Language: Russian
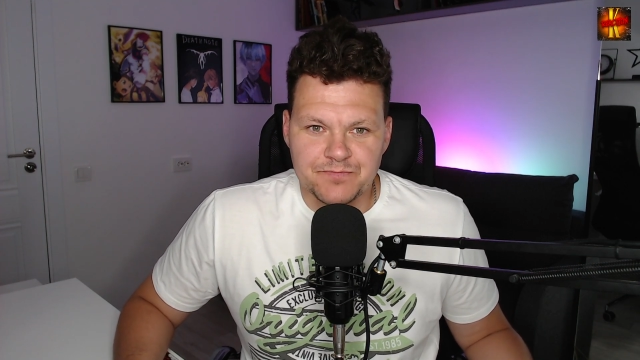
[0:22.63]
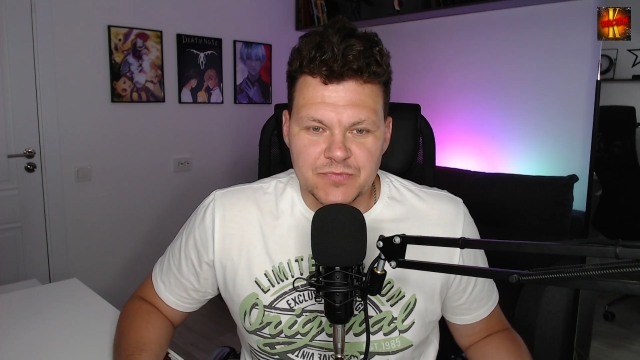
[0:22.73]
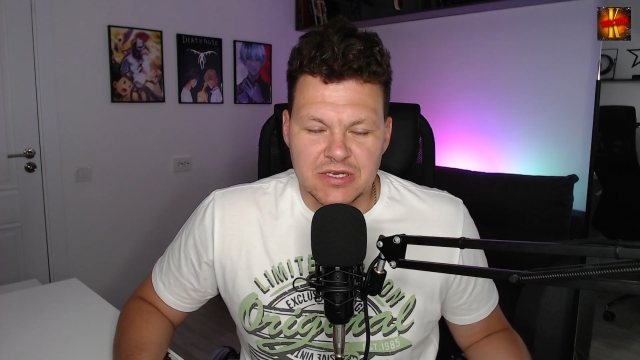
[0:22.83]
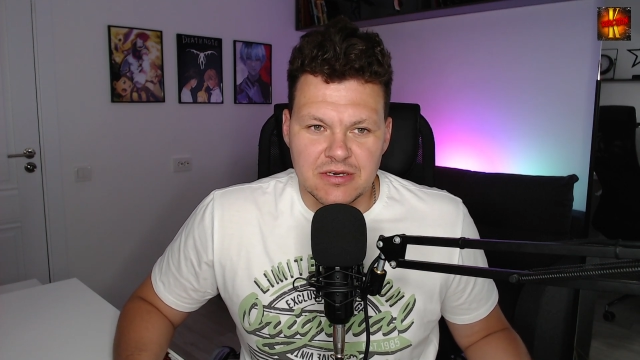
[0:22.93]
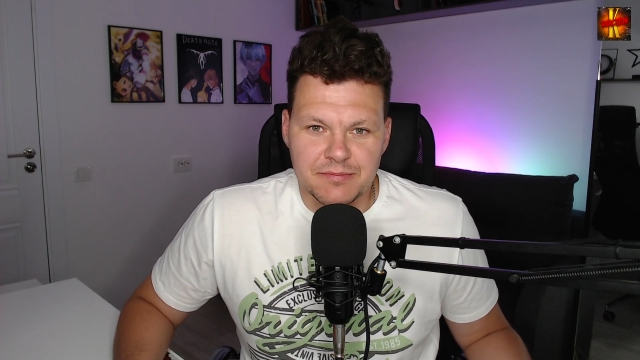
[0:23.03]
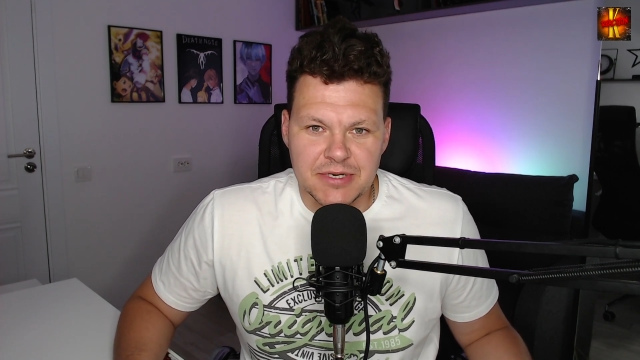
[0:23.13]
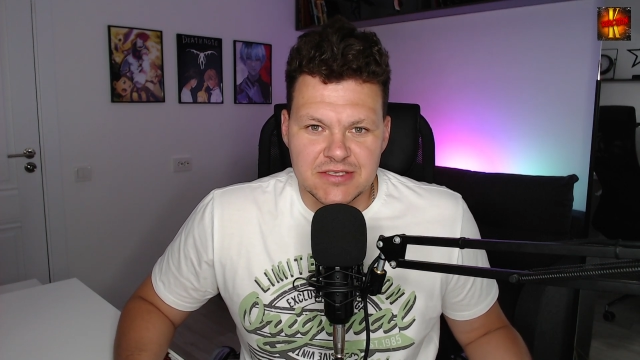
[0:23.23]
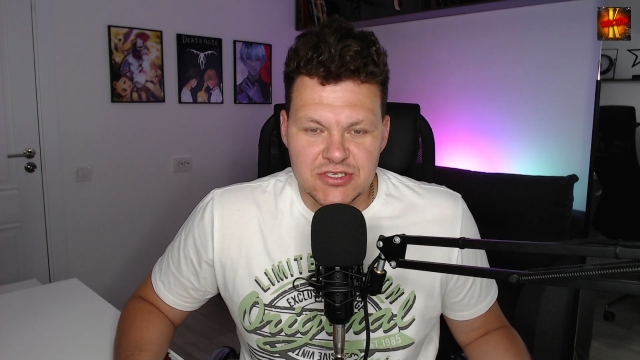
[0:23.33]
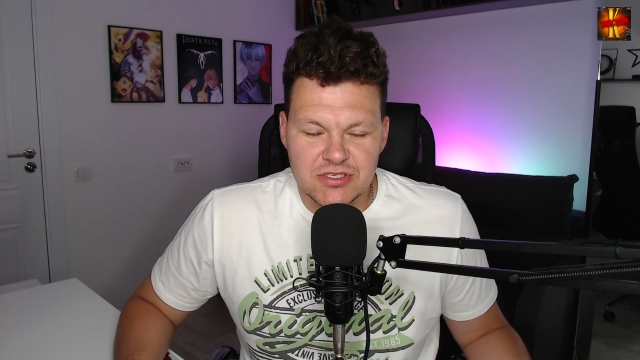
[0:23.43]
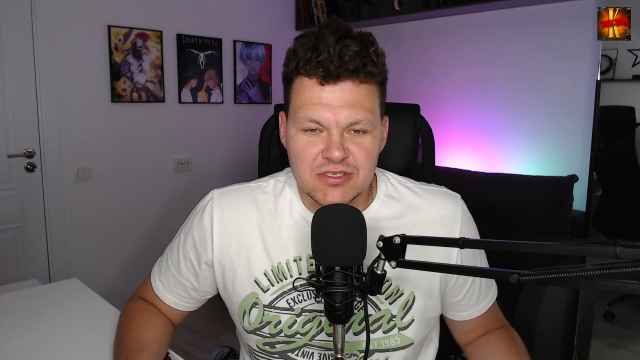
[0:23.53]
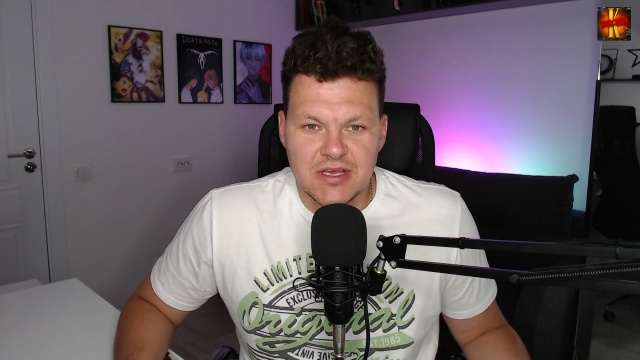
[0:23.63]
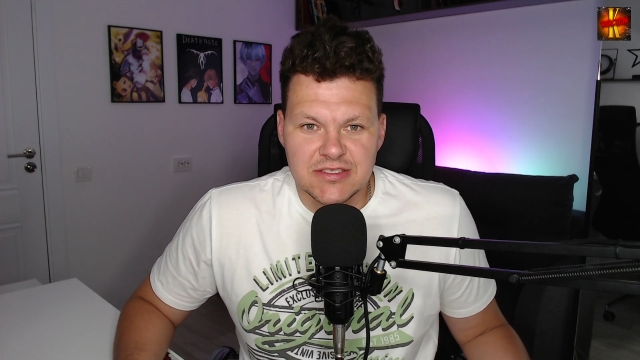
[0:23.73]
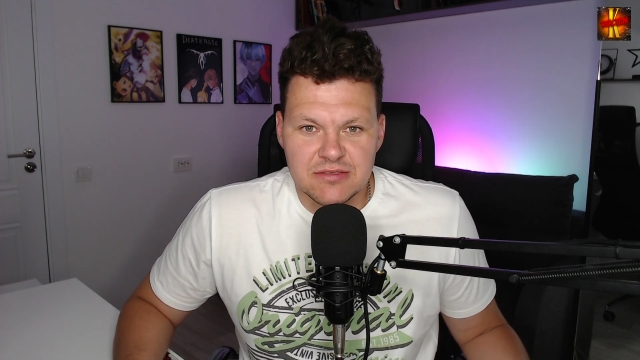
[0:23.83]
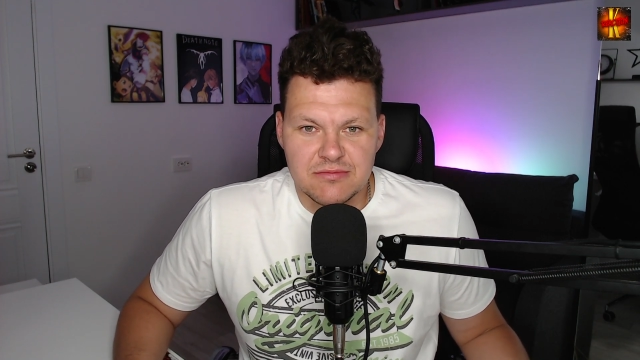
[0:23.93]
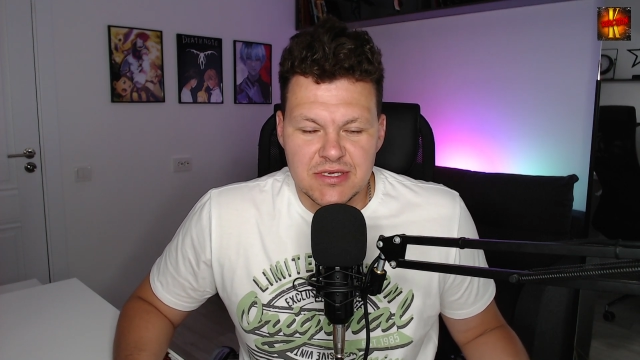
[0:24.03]
а, практически
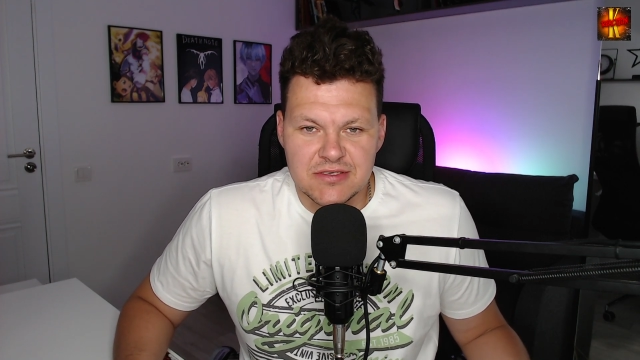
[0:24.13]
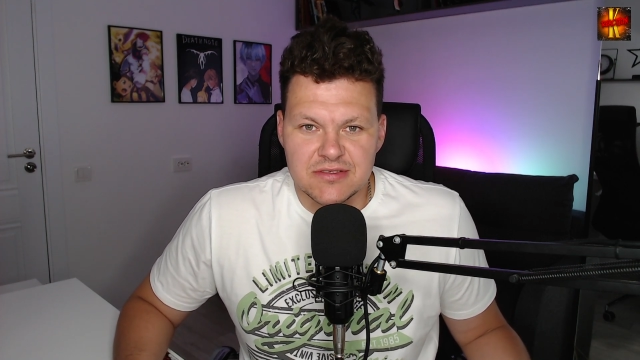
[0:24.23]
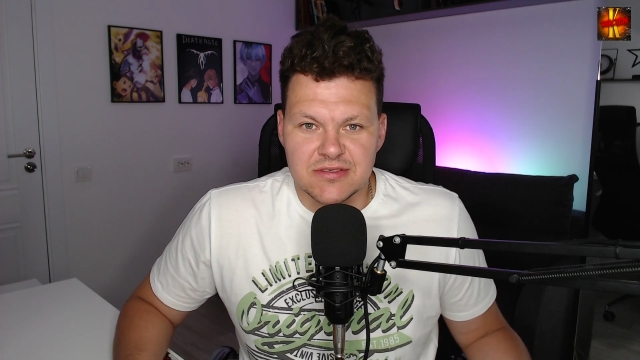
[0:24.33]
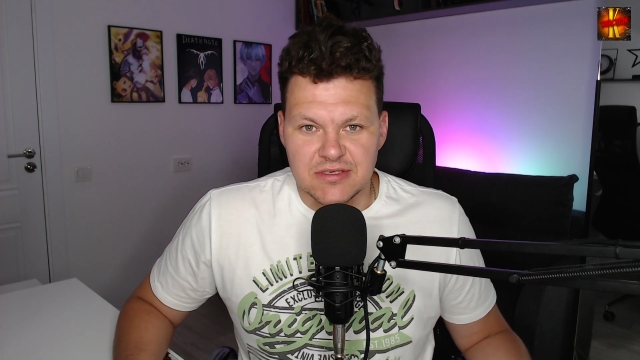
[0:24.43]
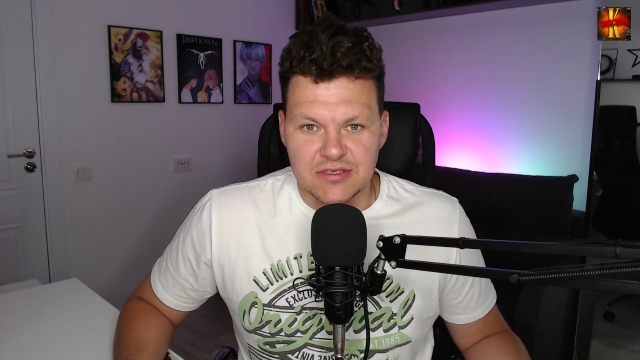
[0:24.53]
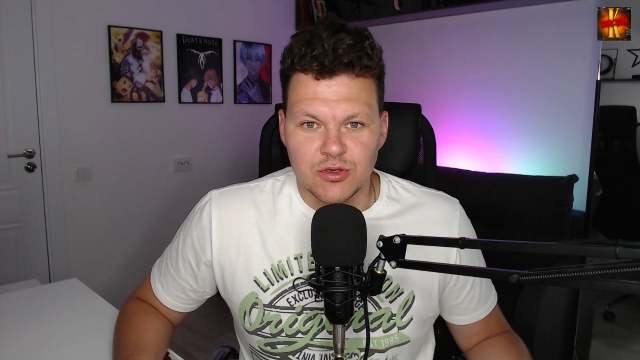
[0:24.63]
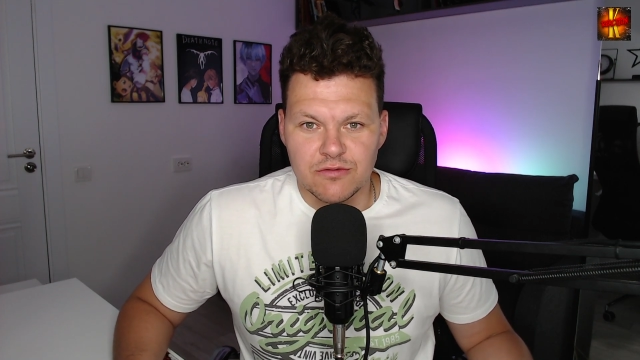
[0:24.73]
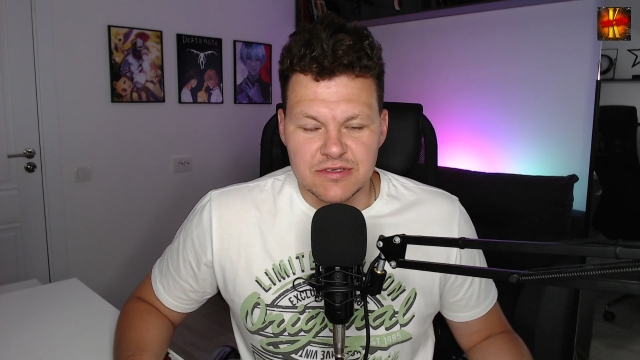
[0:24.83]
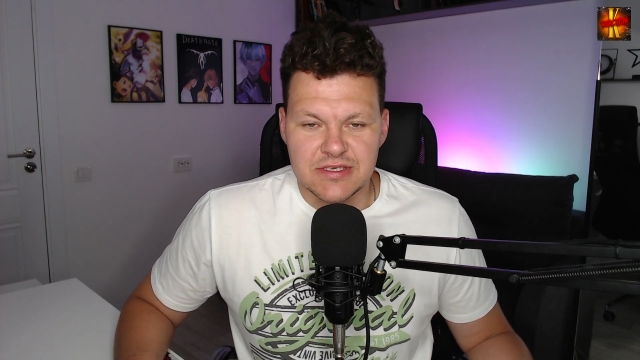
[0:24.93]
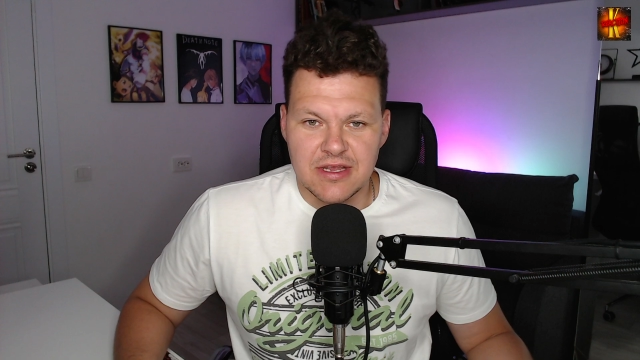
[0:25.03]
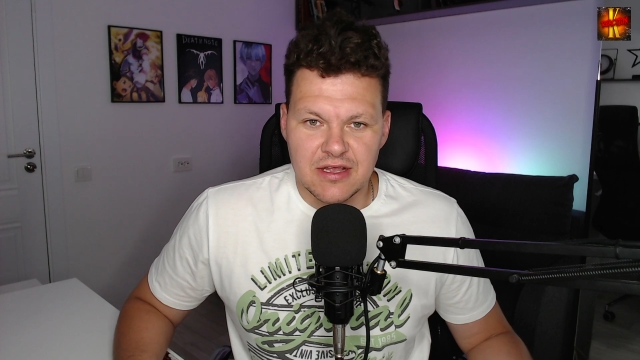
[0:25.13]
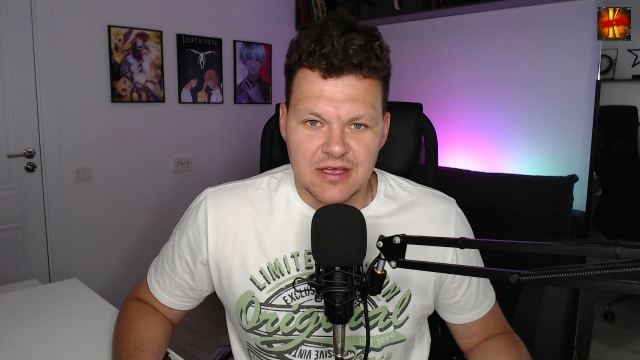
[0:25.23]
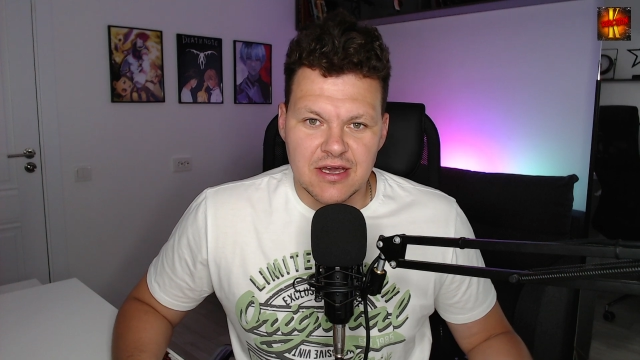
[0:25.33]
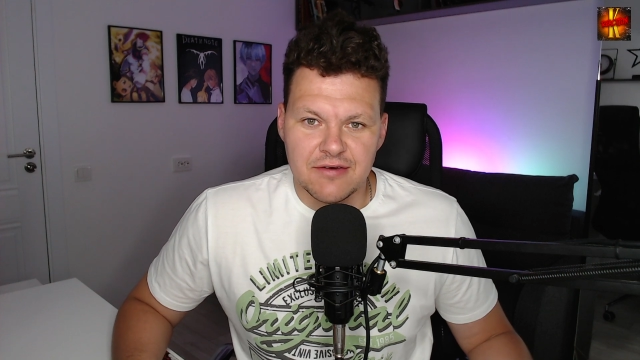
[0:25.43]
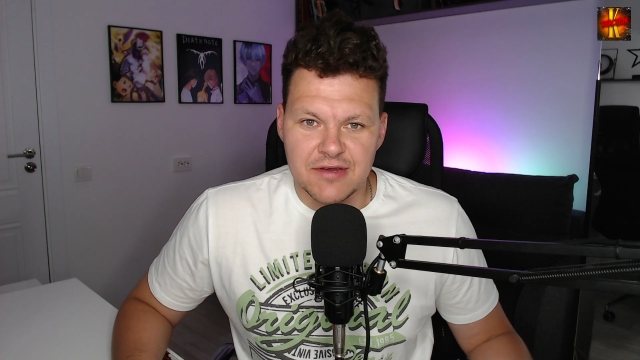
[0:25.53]
один месяц, и новый сериал,
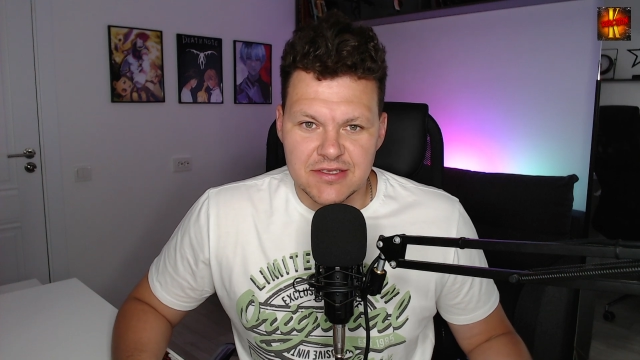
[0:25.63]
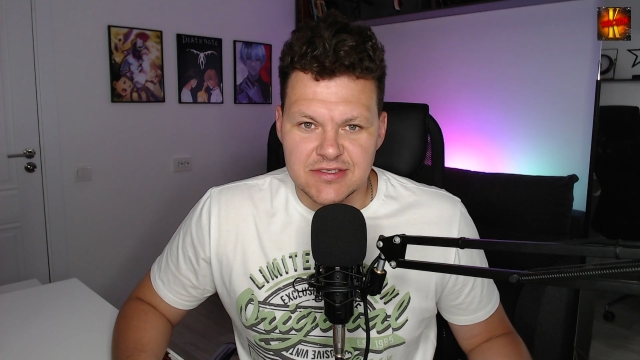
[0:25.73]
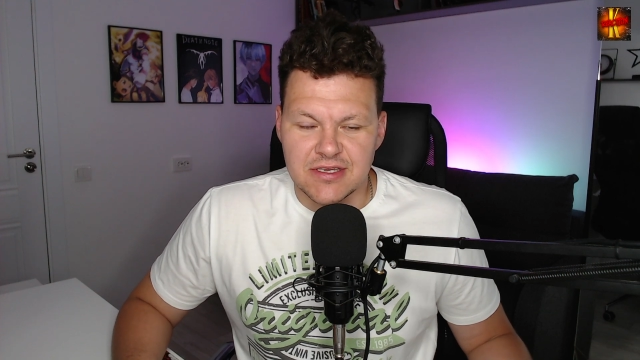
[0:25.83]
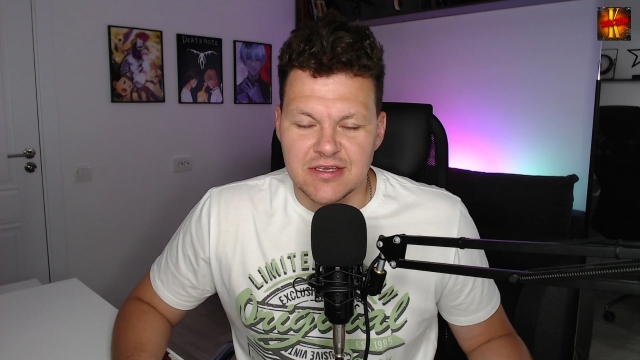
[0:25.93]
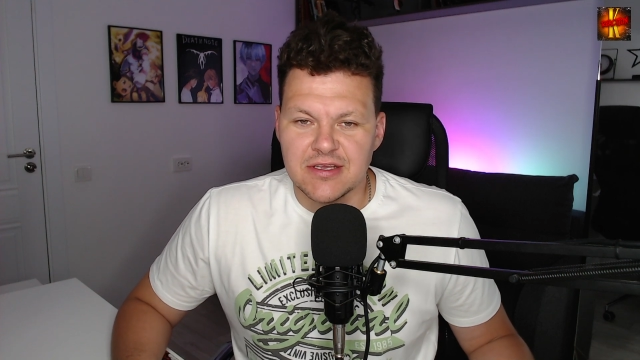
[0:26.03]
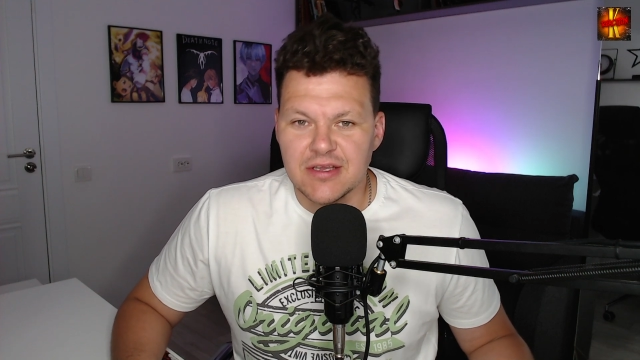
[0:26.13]
как говорится,